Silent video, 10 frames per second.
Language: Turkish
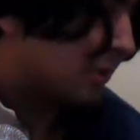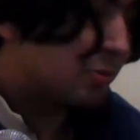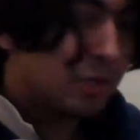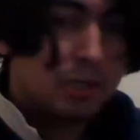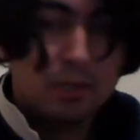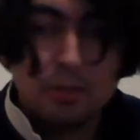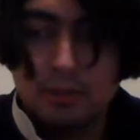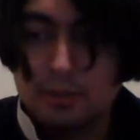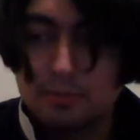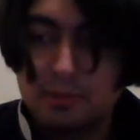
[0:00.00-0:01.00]
3 aylık ama
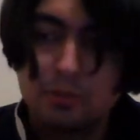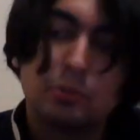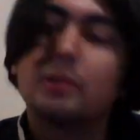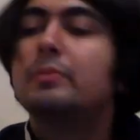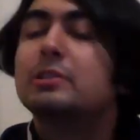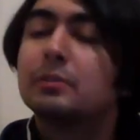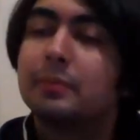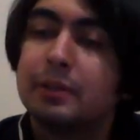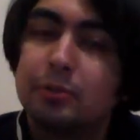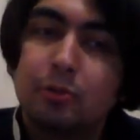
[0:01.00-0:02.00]
XSplit kullanmayacağım
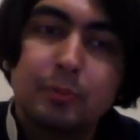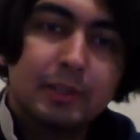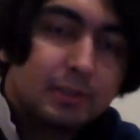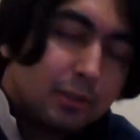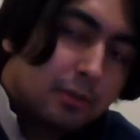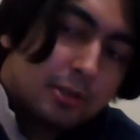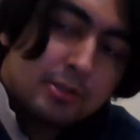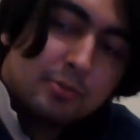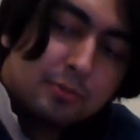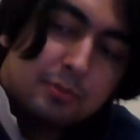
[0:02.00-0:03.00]
ben OBS
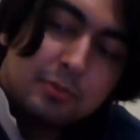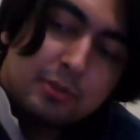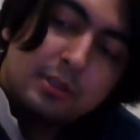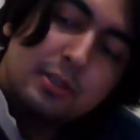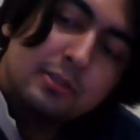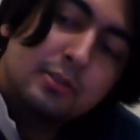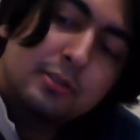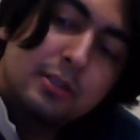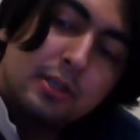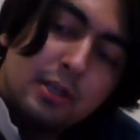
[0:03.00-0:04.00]
kullanacağım Open Broadcaster
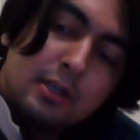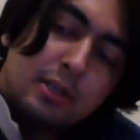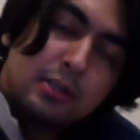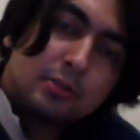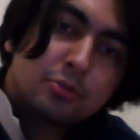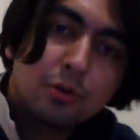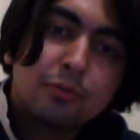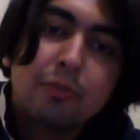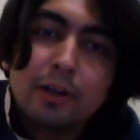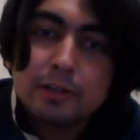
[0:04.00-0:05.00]

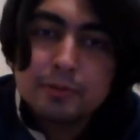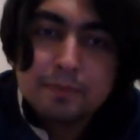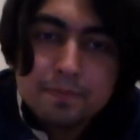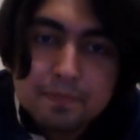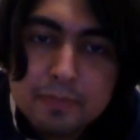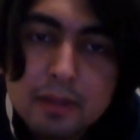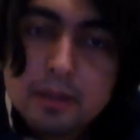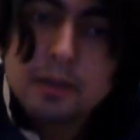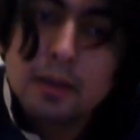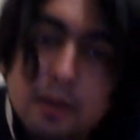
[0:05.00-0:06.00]
Software
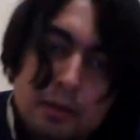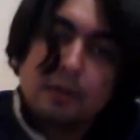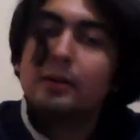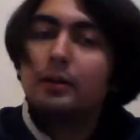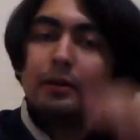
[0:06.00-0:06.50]
ee,